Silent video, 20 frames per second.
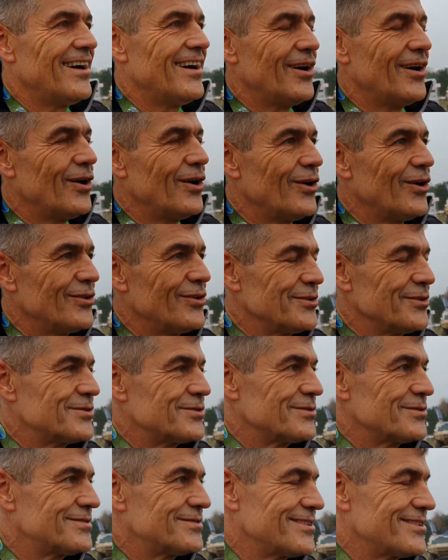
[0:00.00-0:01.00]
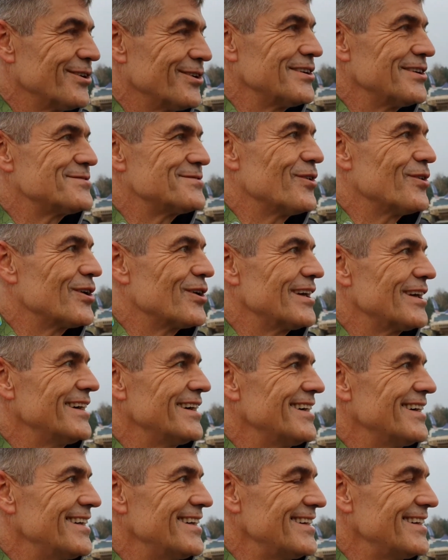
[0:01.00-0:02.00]
O, no to, to jest w
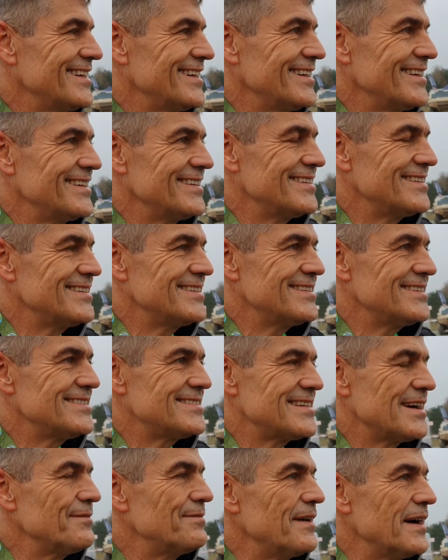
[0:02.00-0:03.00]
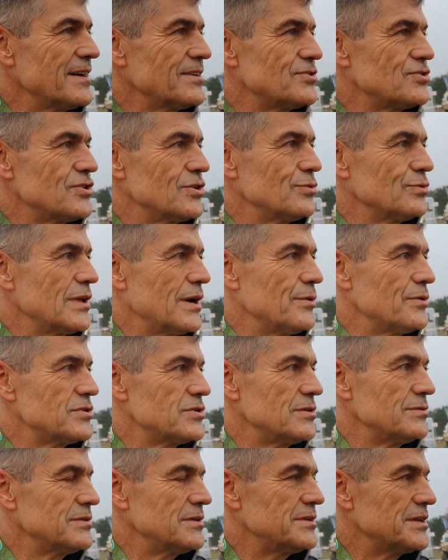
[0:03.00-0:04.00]
ogóle e, sam fakt, że udało
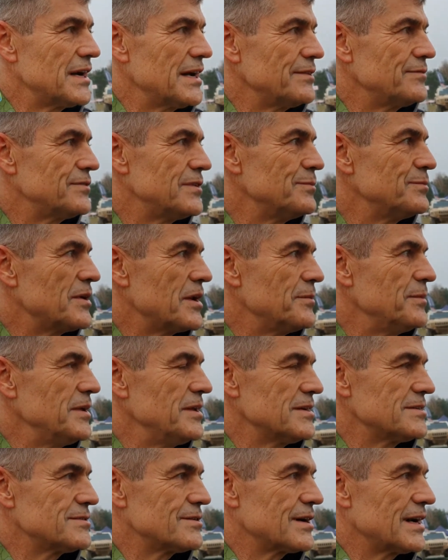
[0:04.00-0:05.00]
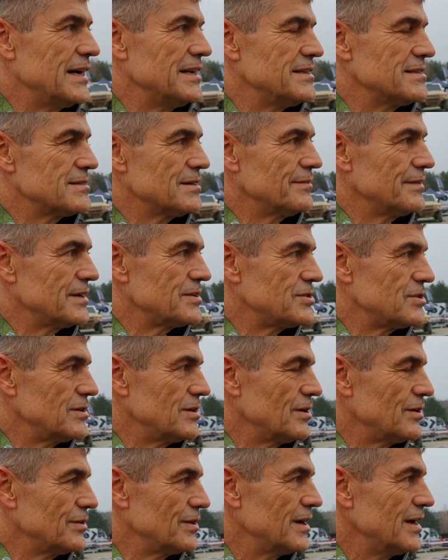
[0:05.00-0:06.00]
się ten rajd w tym terminie zorganizować organizować
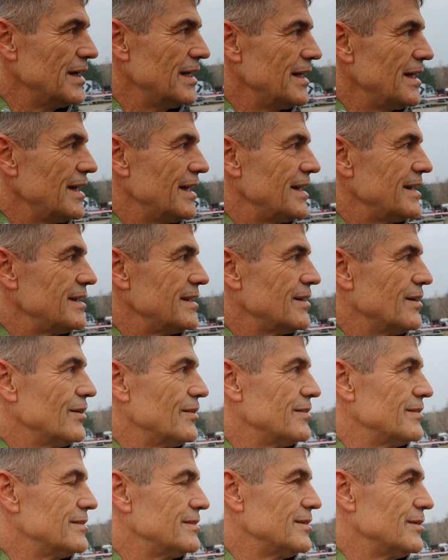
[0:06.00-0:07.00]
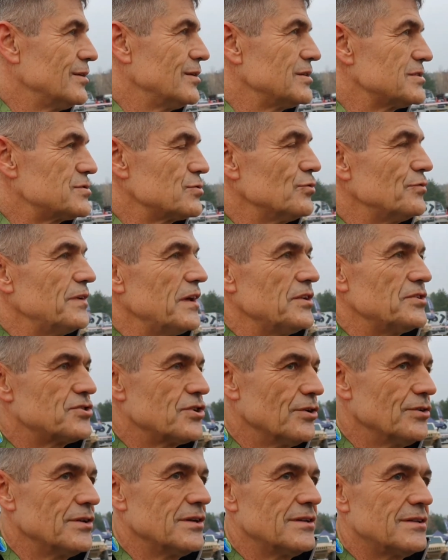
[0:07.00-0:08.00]
i on, i on no, jest
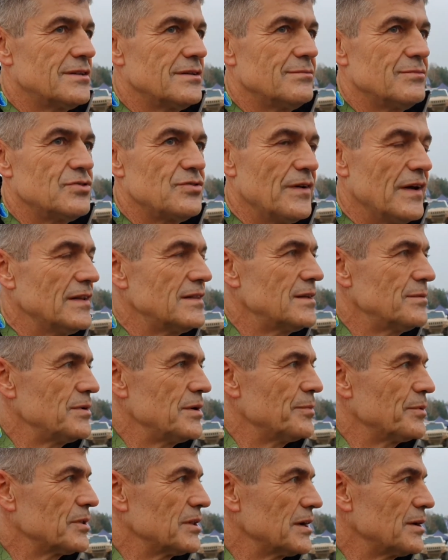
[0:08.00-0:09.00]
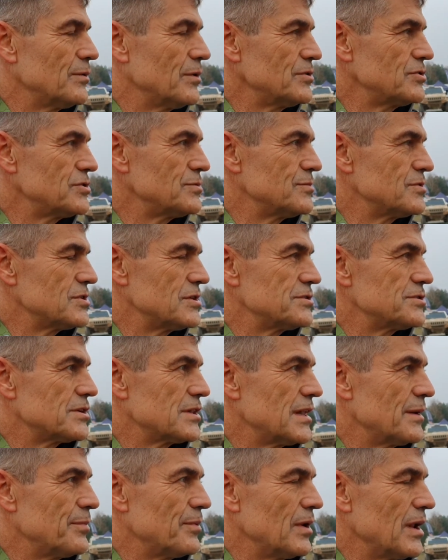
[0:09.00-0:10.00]
uwieńczony tym świętem niepodległości. Myślę,
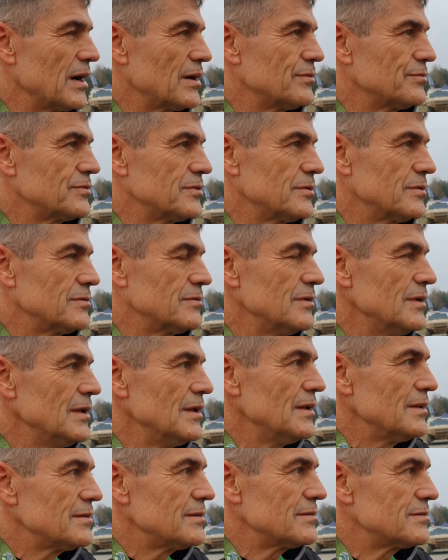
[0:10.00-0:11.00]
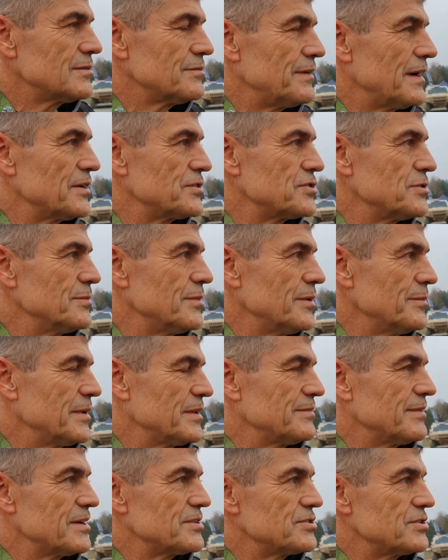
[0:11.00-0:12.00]
że dla Polaków to, to, to ważny
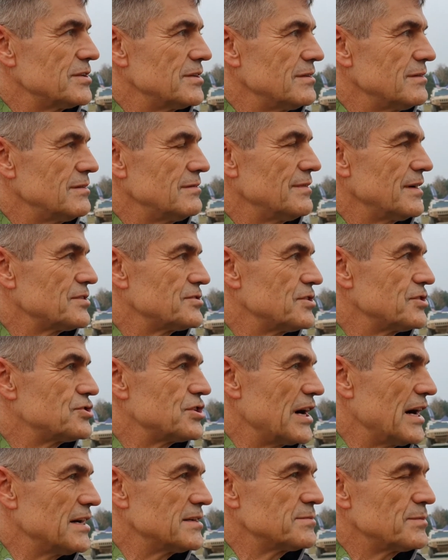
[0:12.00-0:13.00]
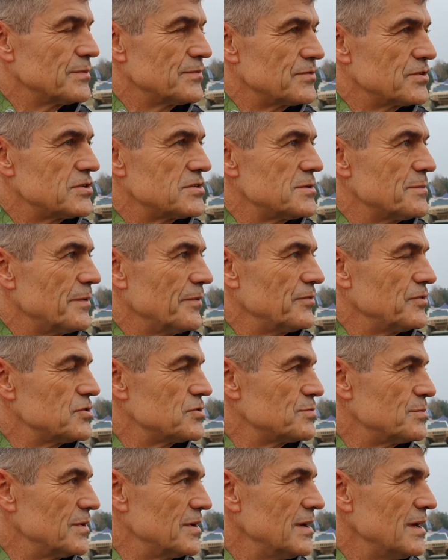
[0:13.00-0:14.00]
moment, ważny, ważny czas, bo wszyscy
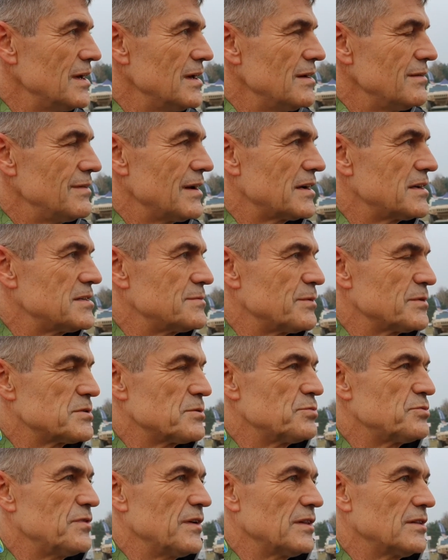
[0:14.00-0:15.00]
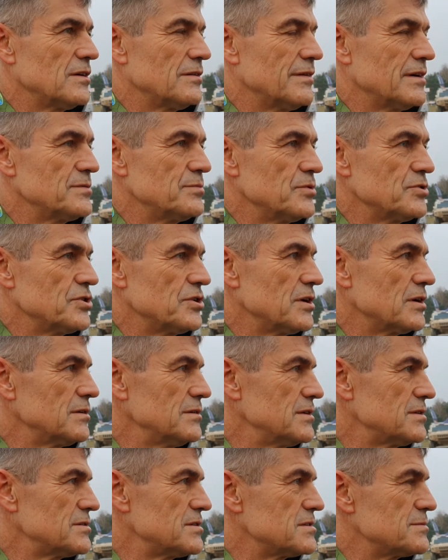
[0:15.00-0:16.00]
powinniśmy w jakiś sposób świętować, może
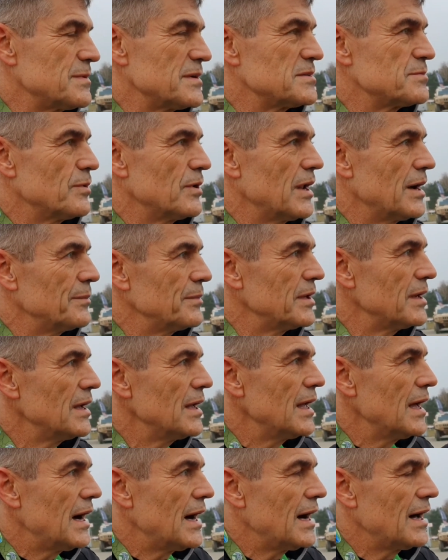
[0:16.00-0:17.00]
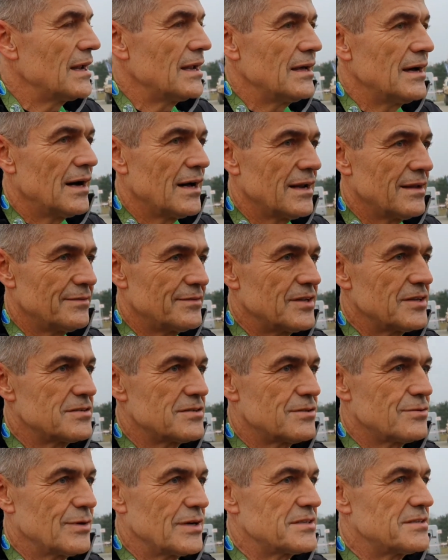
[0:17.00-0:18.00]
niekoniecznie z baseballami, ale, ale w tej
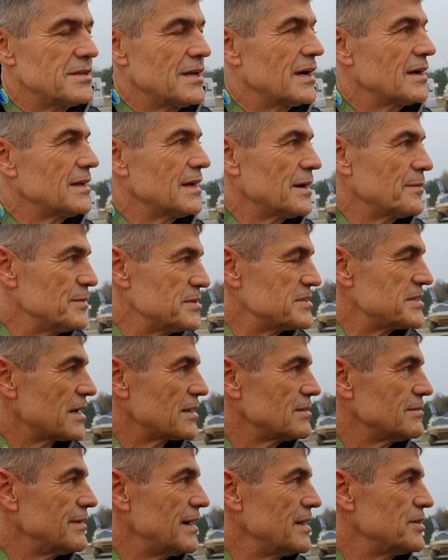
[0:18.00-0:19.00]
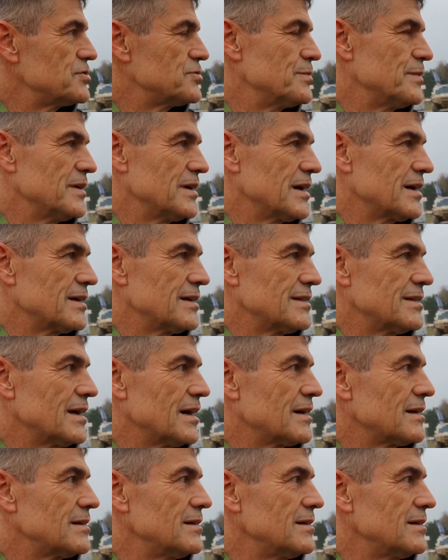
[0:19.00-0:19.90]
sytuacji, jak, jak my startowaliśmy, jak jednak